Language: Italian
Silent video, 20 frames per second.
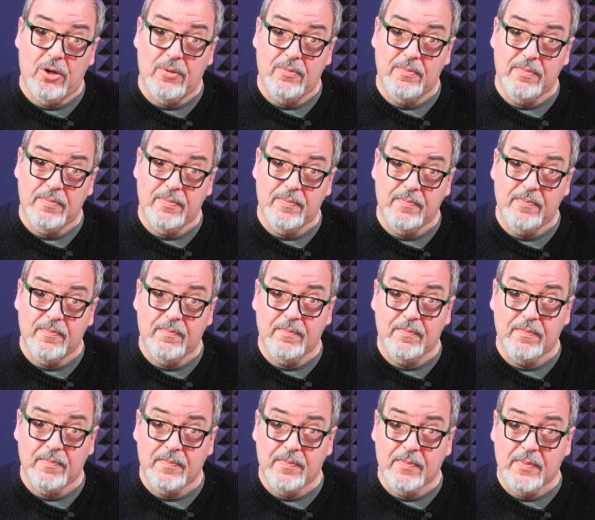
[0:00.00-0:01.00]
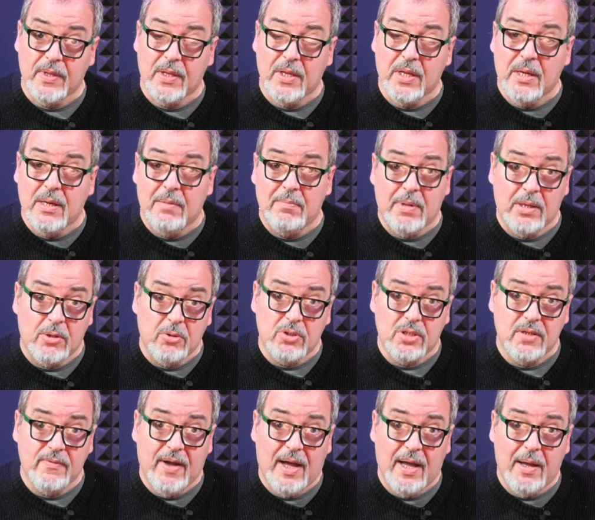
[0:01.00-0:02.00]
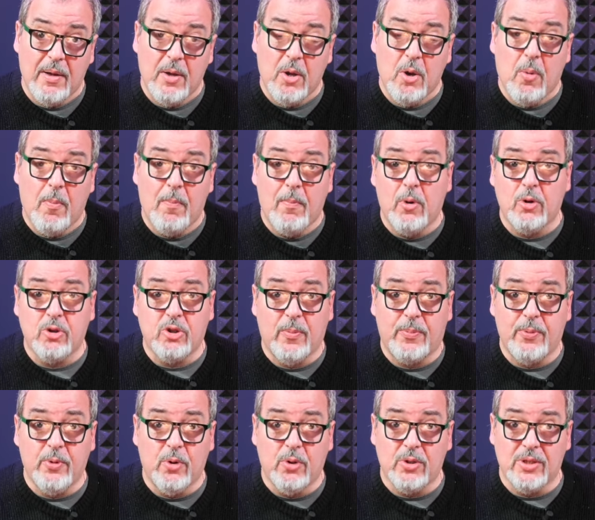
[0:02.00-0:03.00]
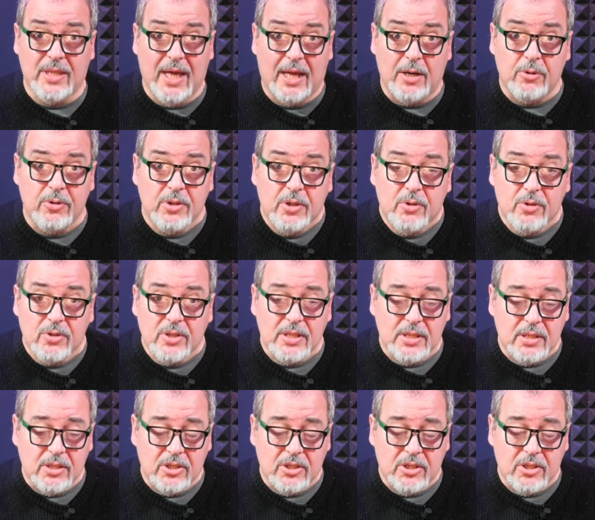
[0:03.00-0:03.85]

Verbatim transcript: ma non si va molto più lontano di così